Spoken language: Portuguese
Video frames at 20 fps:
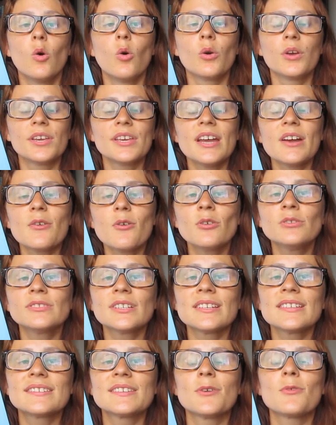O que
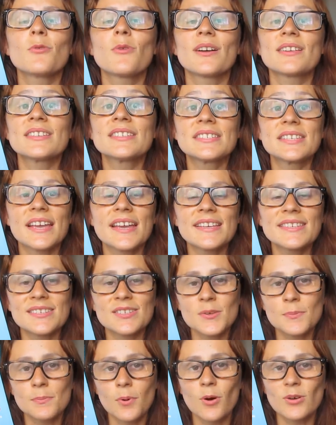aconteceu com as seis
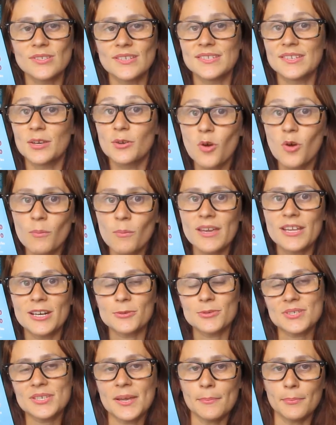esposas que
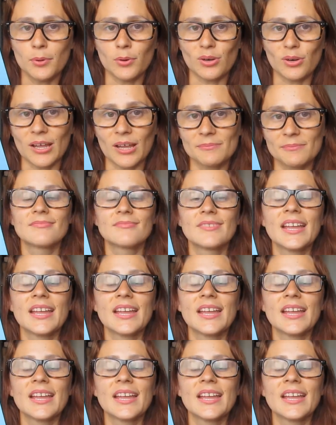comeram cebola.